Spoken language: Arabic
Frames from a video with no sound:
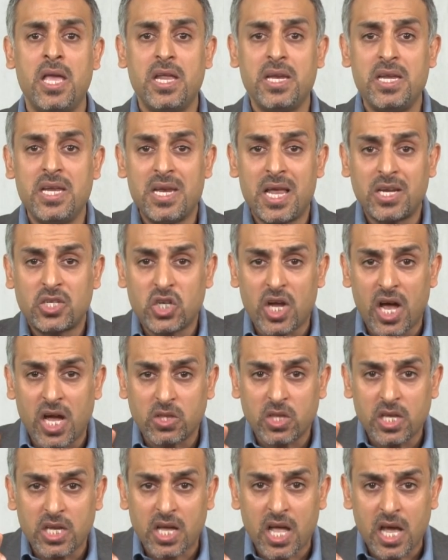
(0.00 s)

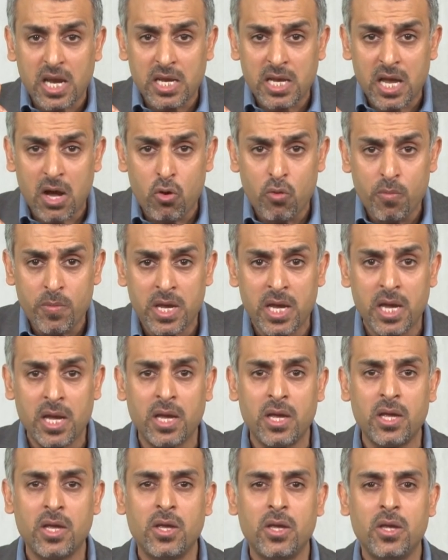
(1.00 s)
لنشاطك اليومي
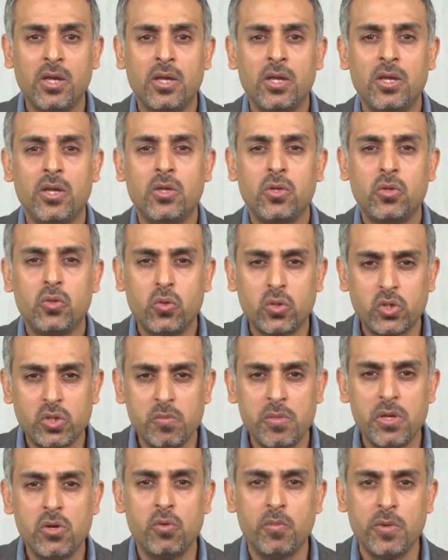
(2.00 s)

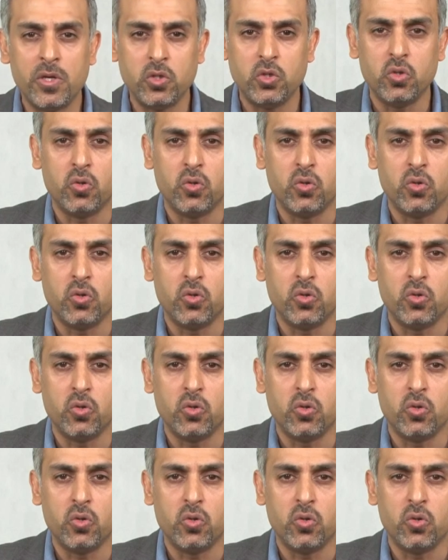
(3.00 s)
تسمن من